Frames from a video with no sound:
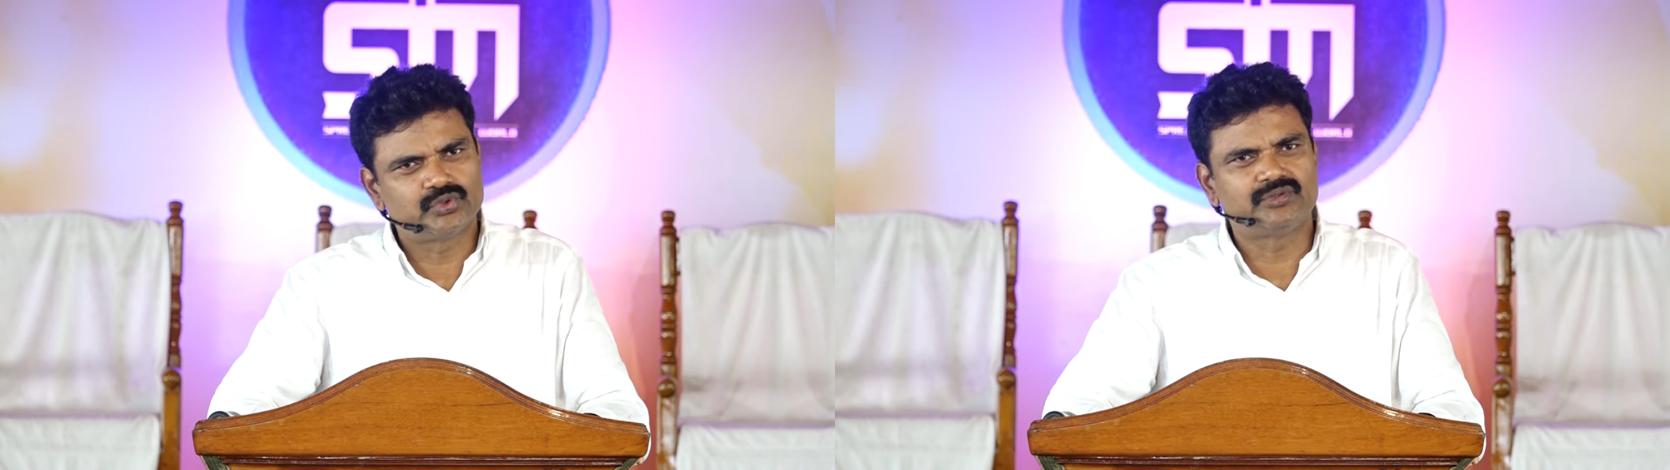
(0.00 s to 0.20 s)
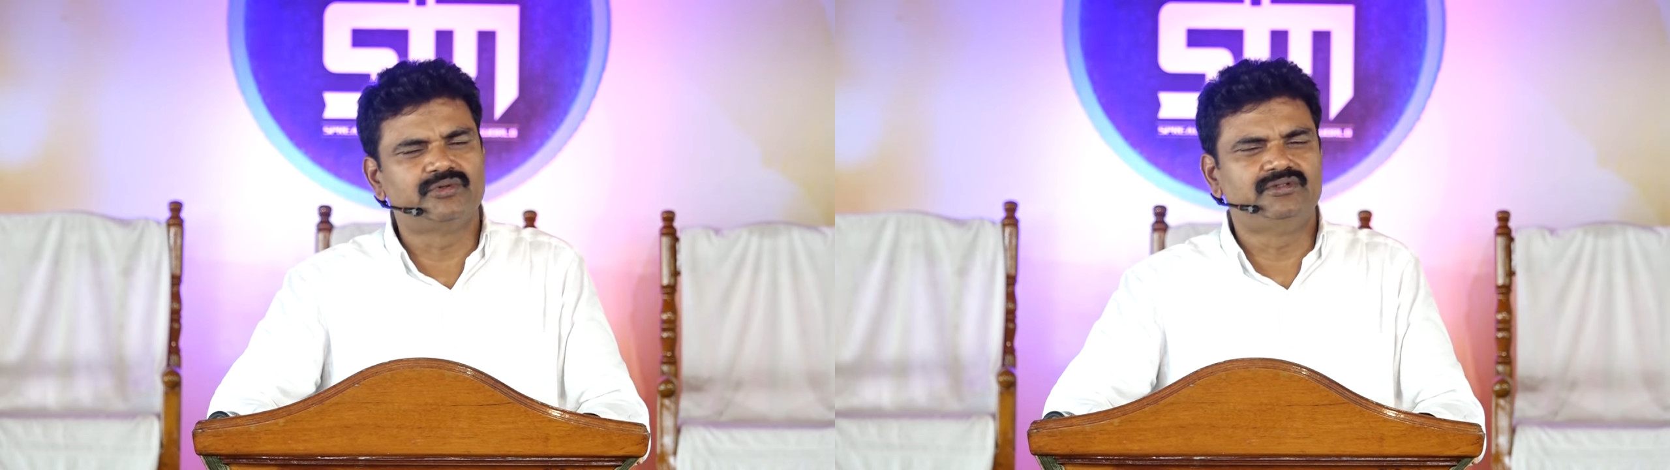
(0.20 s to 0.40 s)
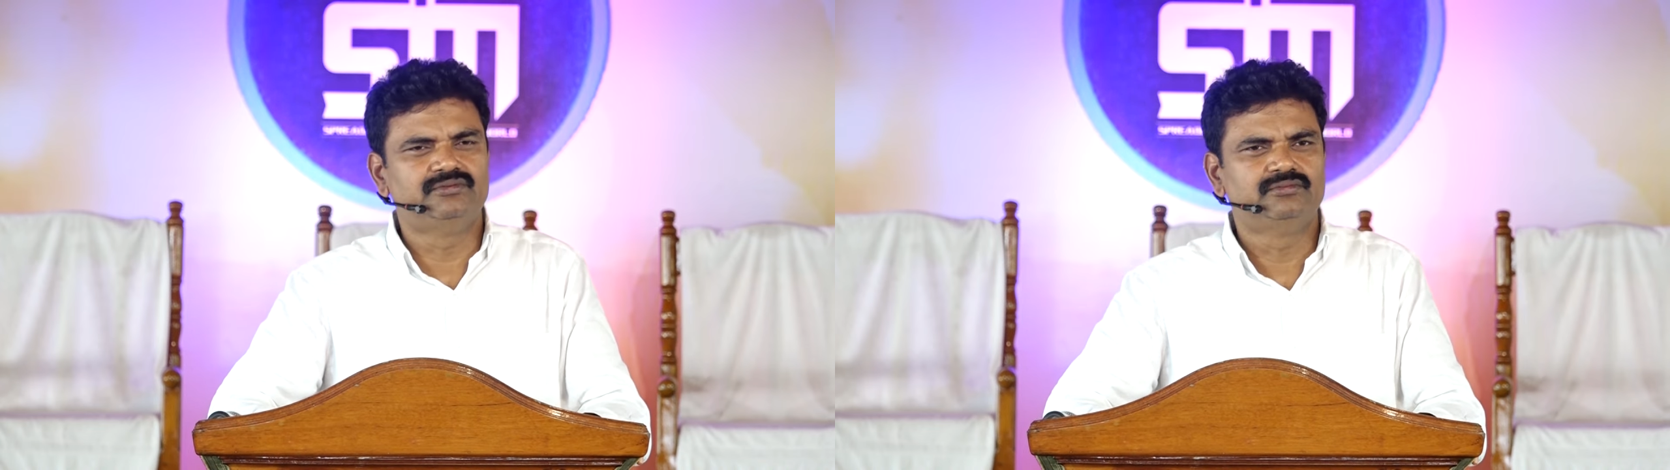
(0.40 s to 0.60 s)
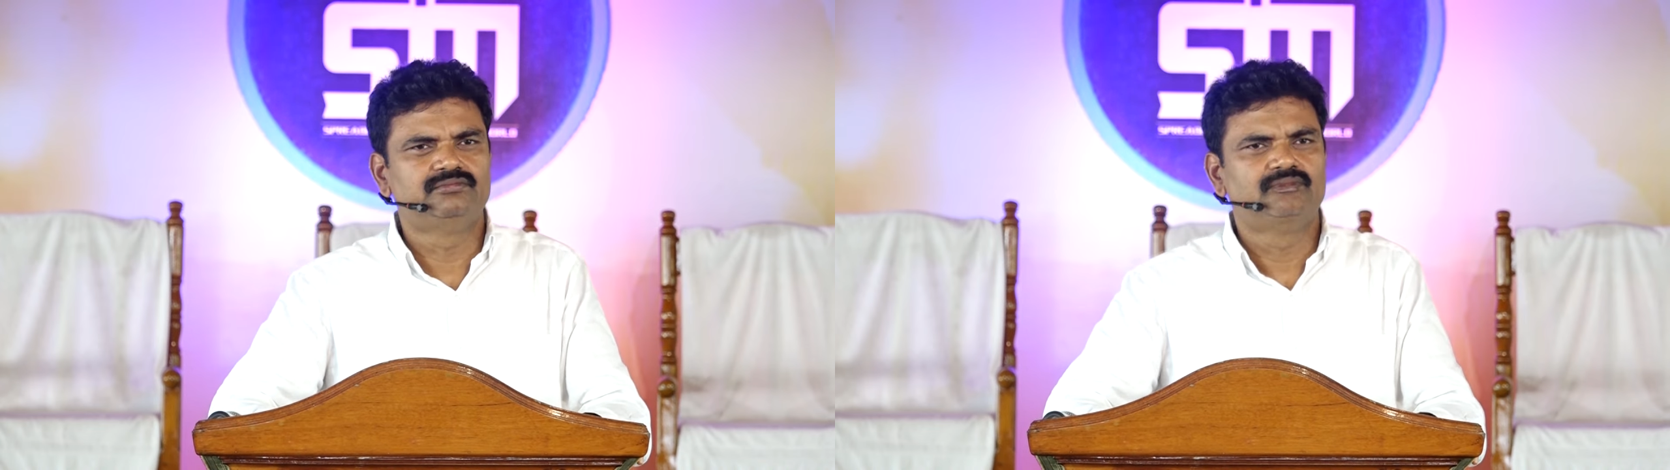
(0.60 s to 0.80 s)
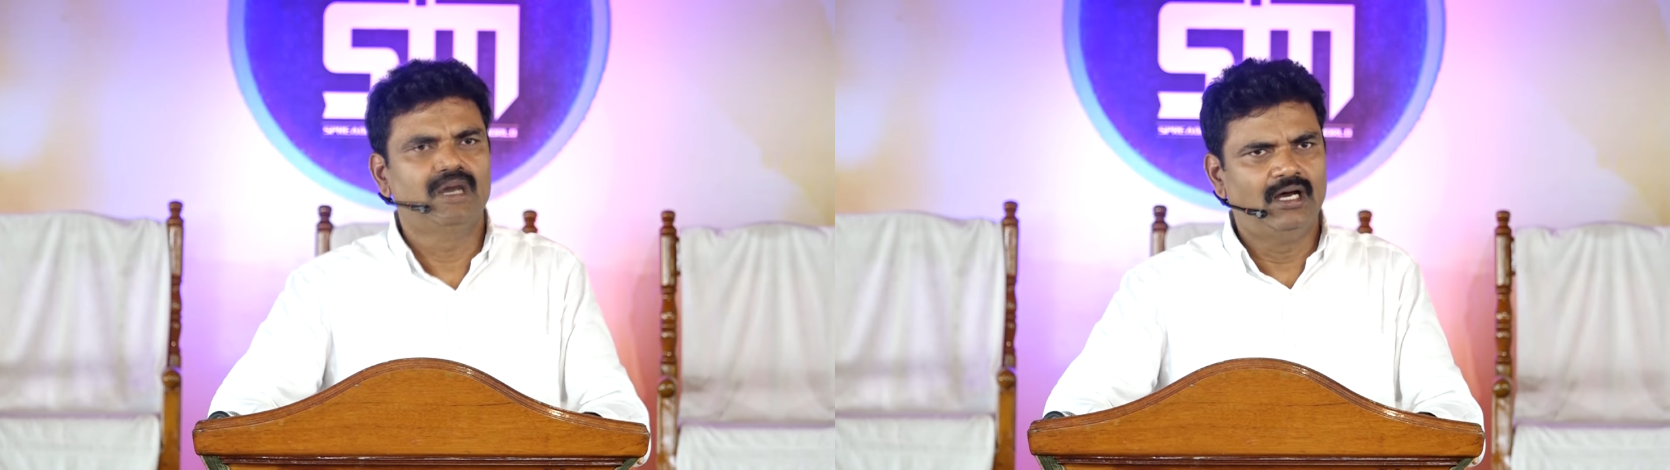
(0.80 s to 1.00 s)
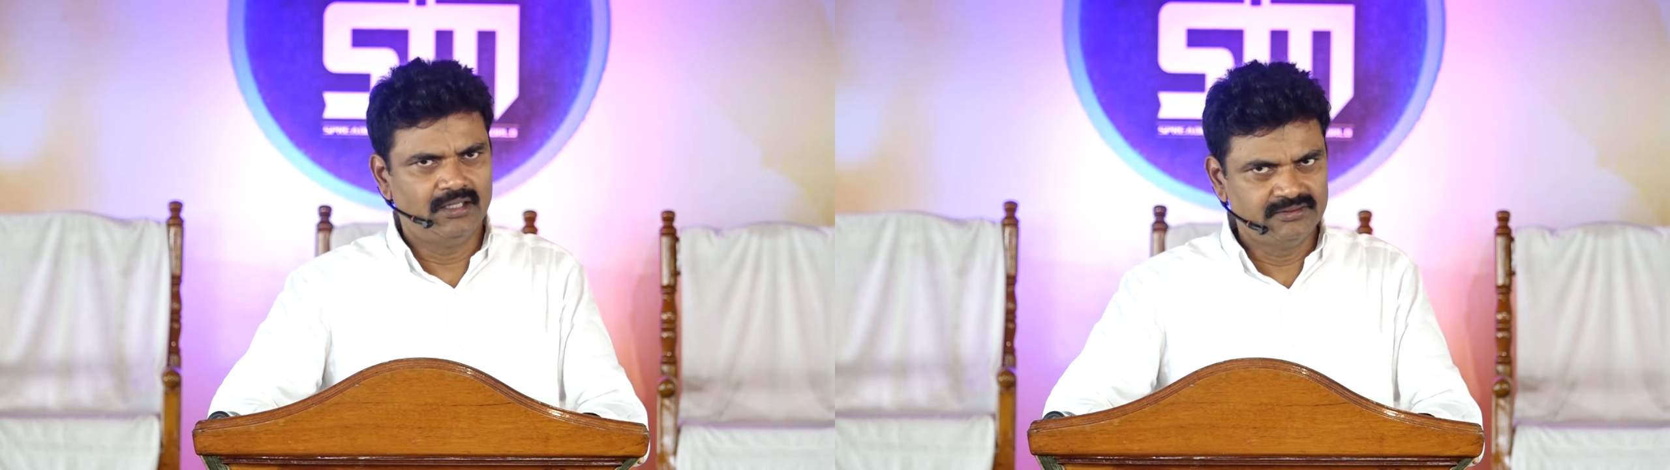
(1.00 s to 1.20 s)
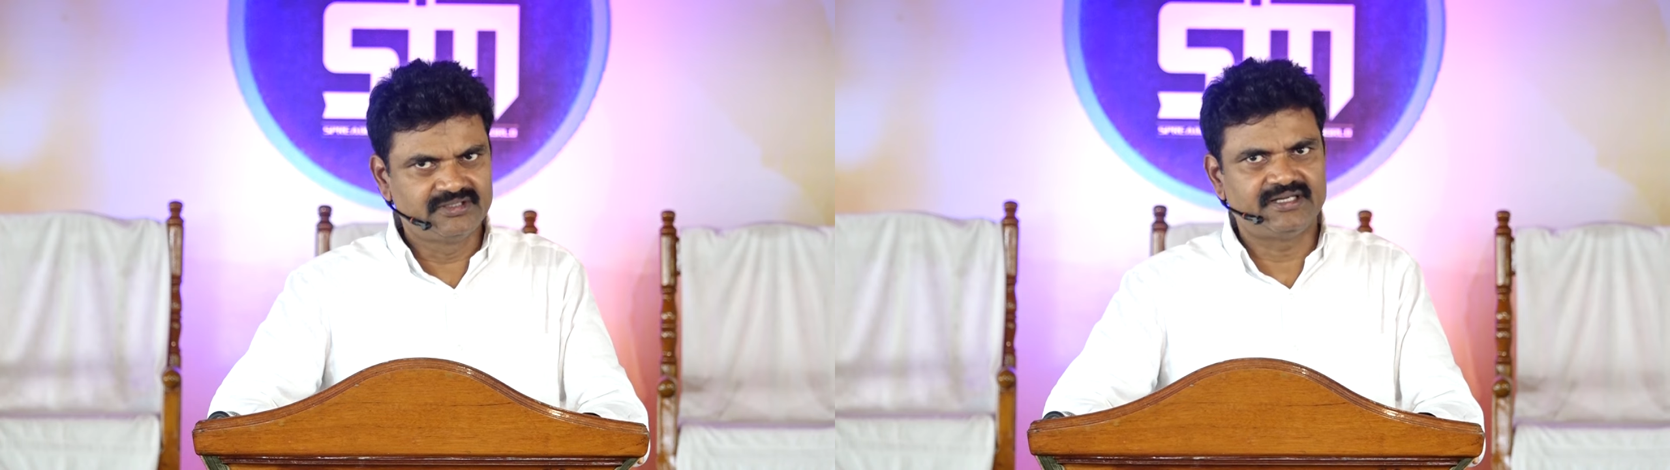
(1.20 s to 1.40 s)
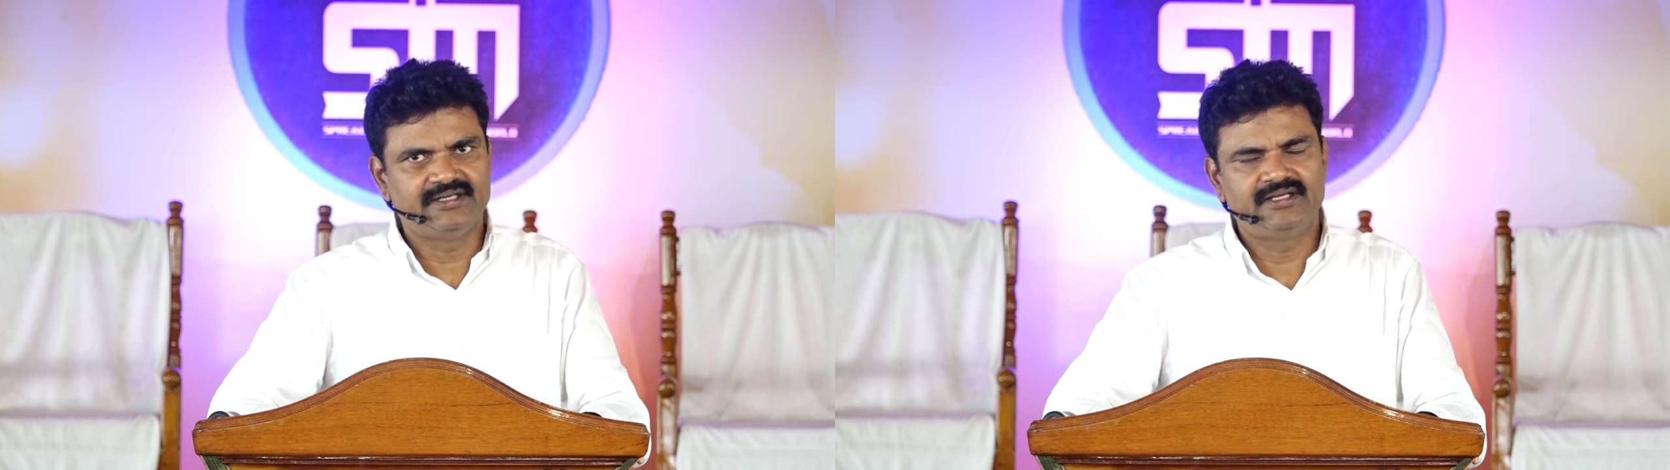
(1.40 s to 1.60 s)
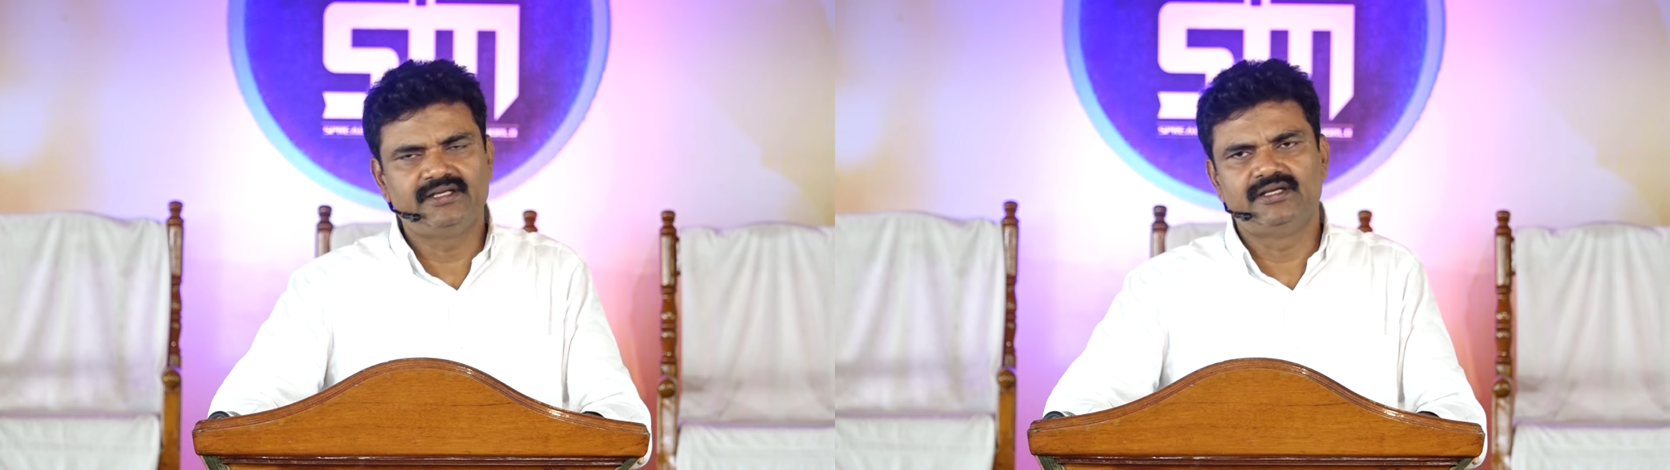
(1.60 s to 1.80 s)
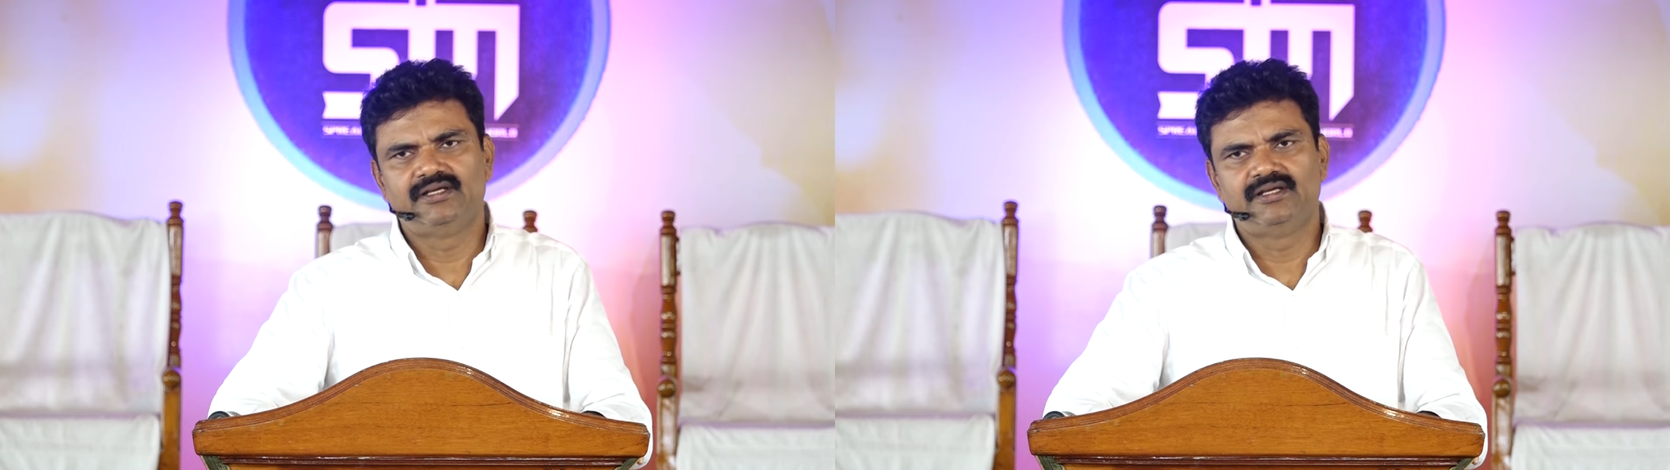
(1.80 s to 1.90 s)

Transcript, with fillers: చూడవద్దు అందుకనే